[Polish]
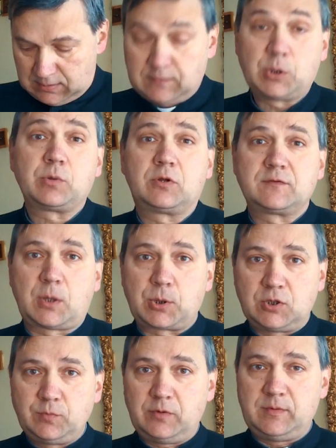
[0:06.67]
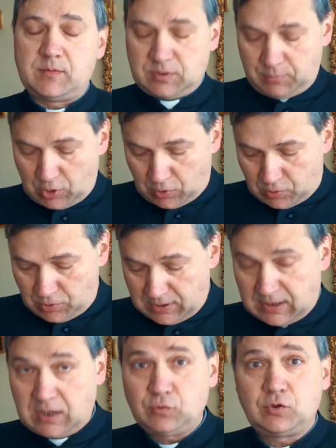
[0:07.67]
W naszym rozważaniu powiem sobie o
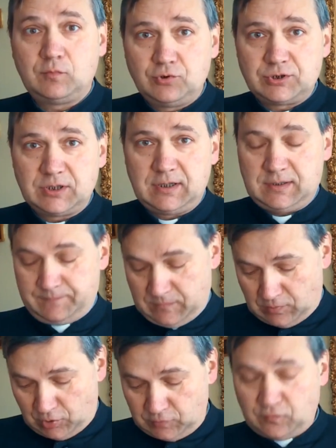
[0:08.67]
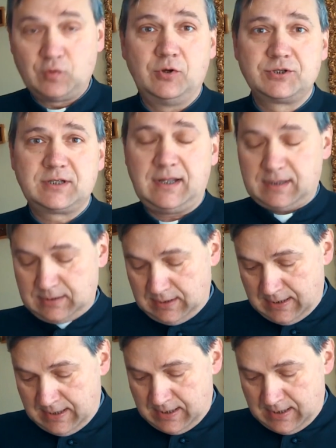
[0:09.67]
autobusie, o dwóch mostach